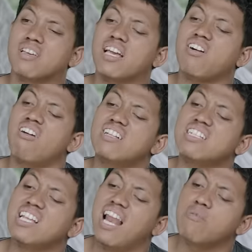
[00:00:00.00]
Ki kok
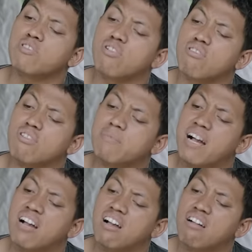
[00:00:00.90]
ngendi lemu tukang kuwi,
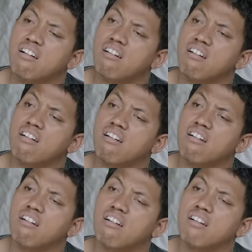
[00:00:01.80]
Mang?
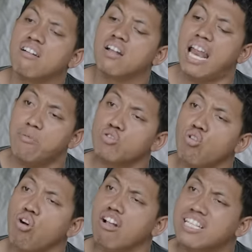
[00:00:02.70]
Eh, Lemu
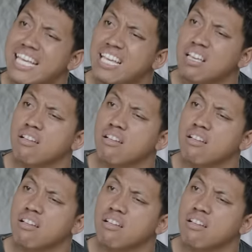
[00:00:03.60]
tuku kok di?